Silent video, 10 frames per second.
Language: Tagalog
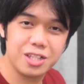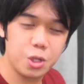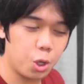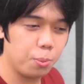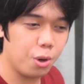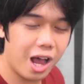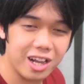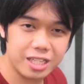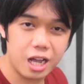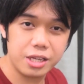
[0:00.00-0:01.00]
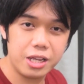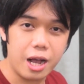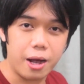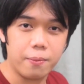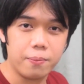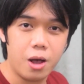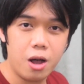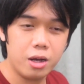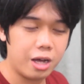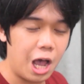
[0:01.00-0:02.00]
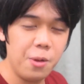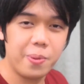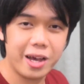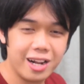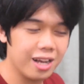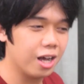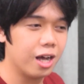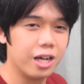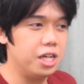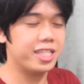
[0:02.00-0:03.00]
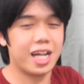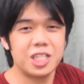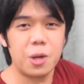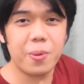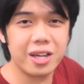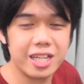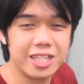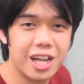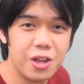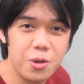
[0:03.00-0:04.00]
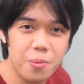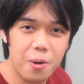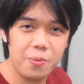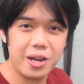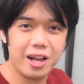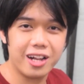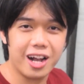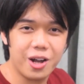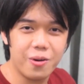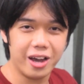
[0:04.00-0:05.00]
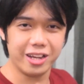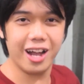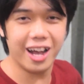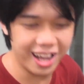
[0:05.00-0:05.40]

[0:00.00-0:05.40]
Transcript: isturbo lang sa kanya, no? ay parang uh, isasapak niya sa'yo yung mga binaggagawa niya.